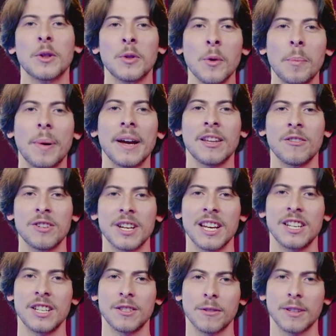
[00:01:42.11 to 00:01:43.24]
no painel de
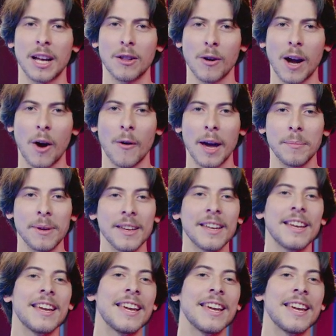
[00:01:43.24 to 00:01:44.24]
registro da local web